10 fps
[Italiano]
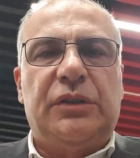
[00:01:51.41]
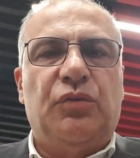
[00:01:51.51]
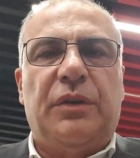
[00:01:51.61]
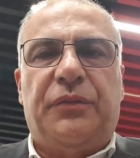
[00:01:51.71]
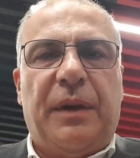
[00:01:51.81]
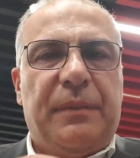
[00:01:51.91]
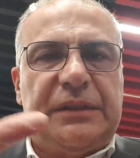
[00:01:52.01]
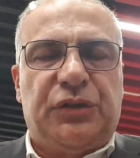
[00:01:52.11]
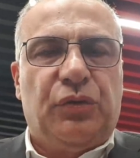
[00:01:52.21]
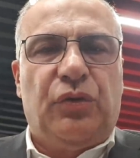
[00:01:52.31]
di,
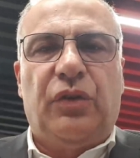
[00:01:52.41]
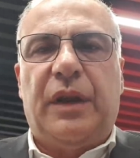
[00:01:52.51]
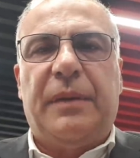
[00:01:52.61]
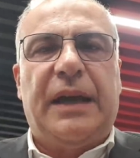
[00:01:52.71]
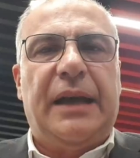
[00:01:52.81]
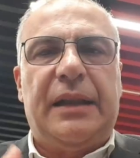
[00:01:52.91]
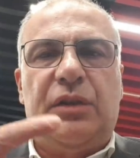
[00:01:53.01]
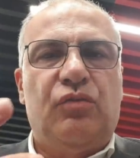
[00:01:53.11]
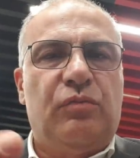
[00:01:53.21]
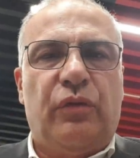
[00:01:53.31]
un'infiammazione, magari
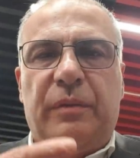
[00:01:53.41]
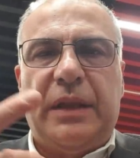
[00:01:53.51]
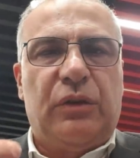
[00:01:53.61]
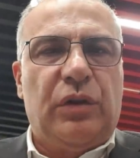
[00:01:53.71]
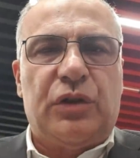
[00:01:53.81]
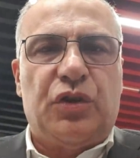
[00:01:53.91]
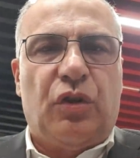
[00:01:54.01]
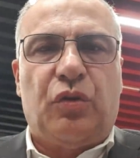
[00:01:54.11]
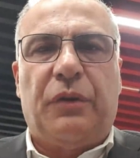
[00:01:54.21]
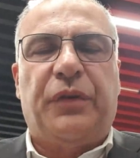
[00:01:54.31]
di un movimento del
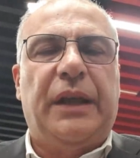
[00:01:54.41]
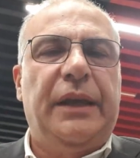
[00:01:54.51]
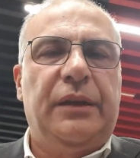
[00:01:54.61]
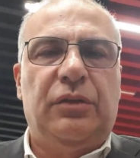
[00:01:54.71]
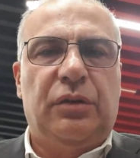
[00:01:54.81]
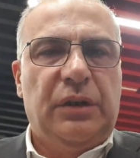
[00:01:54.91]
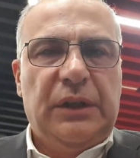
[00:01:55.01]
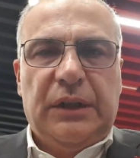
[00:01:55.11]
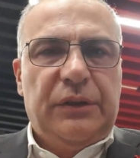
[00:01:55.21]
ginocchio a freddo.